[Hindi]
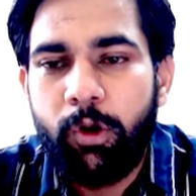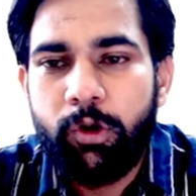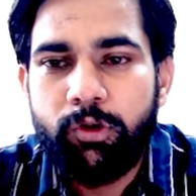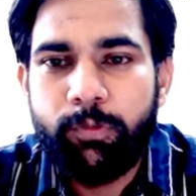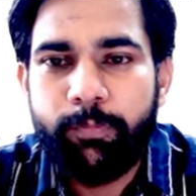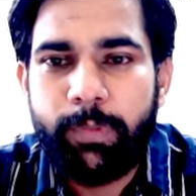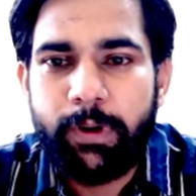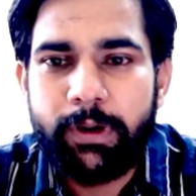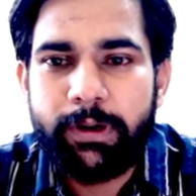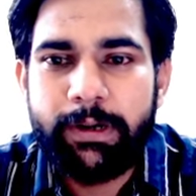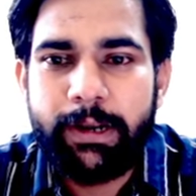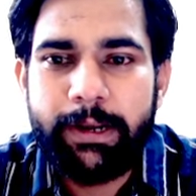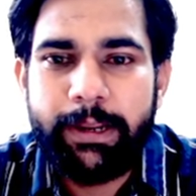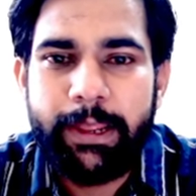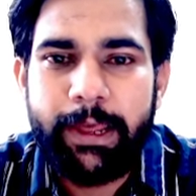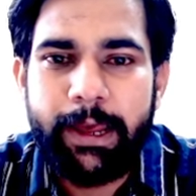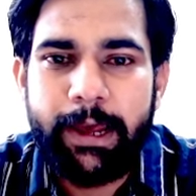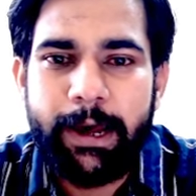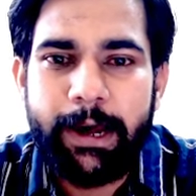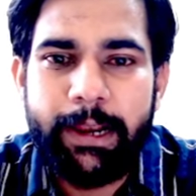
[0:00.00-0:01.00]
तो पटना ने
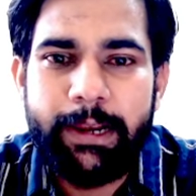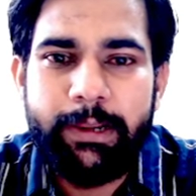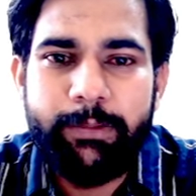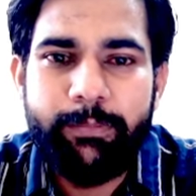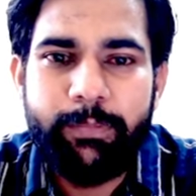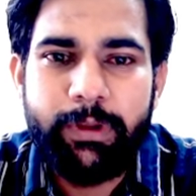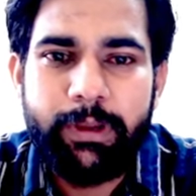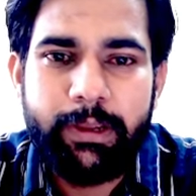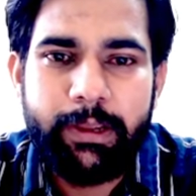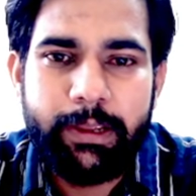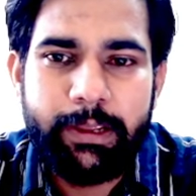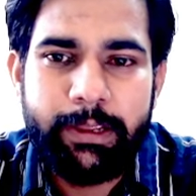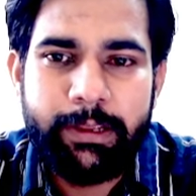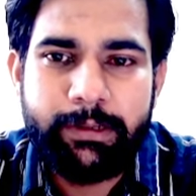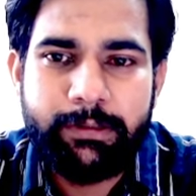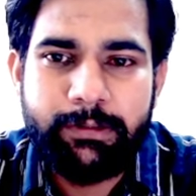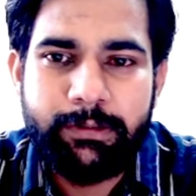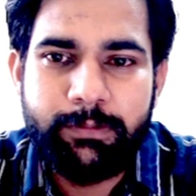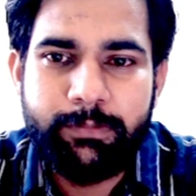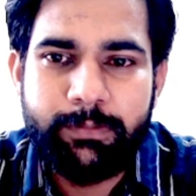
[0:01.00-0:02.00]
हाल ही में
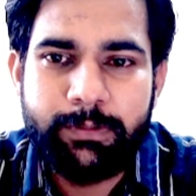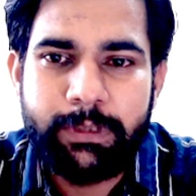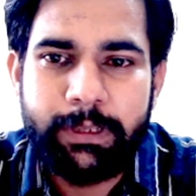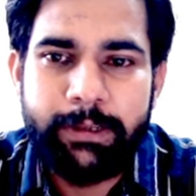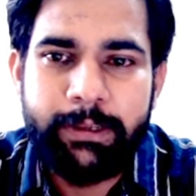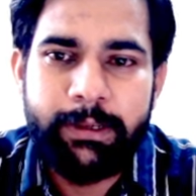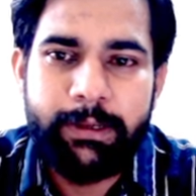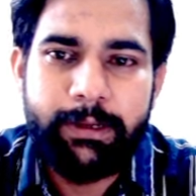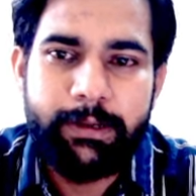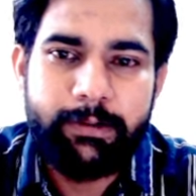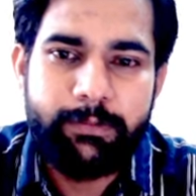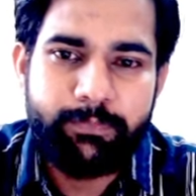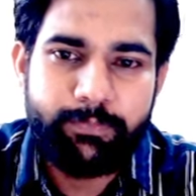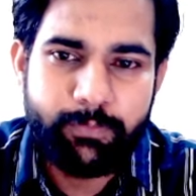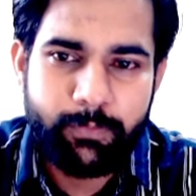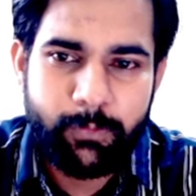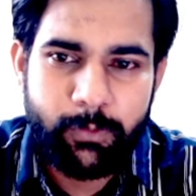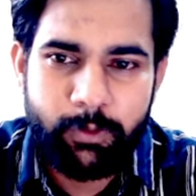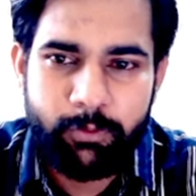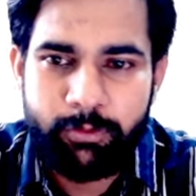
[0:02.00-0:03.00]
एक चीज़ बताई है
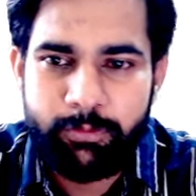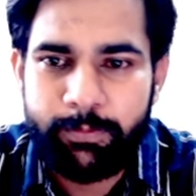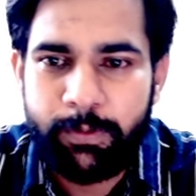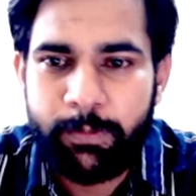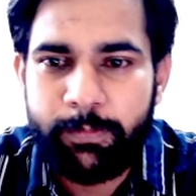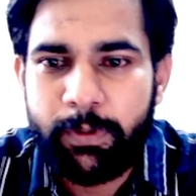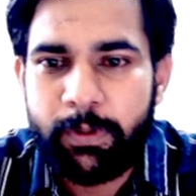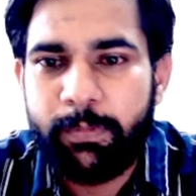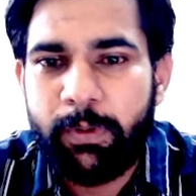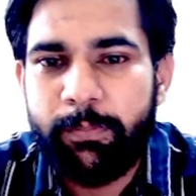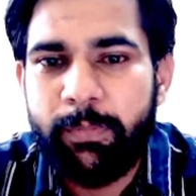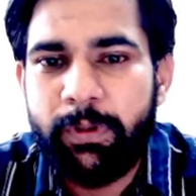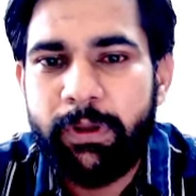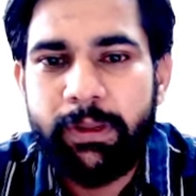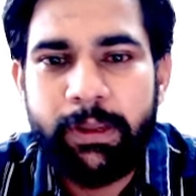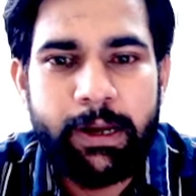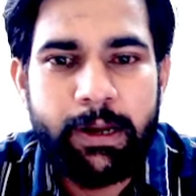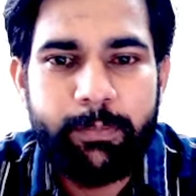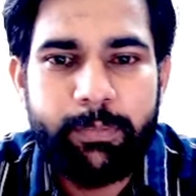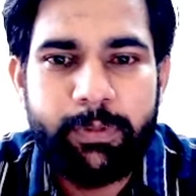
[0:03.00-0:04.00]
न्यूज़पेपर में भी
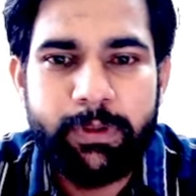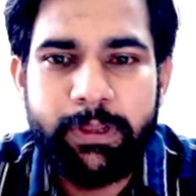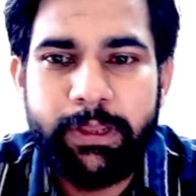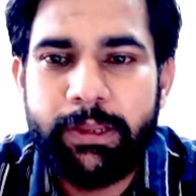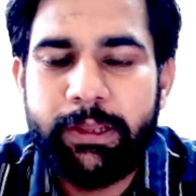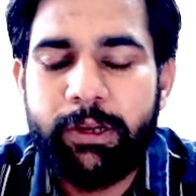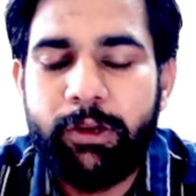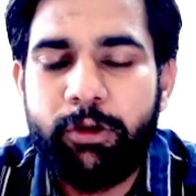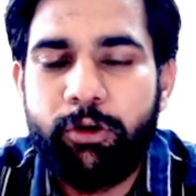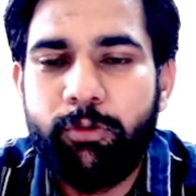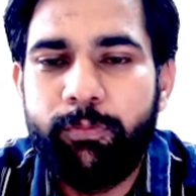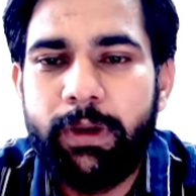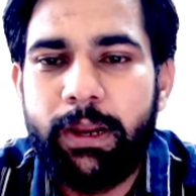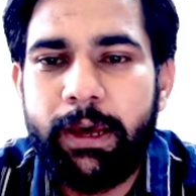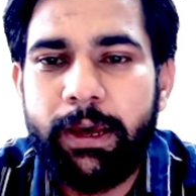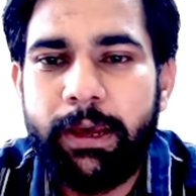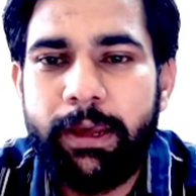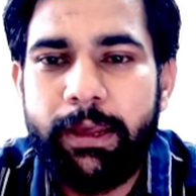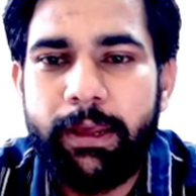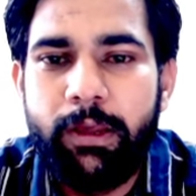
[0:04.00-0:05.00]
यहाँ पे देखने को मिला
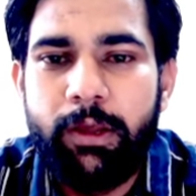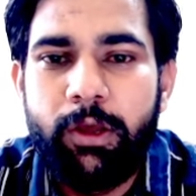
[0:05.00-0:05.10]
है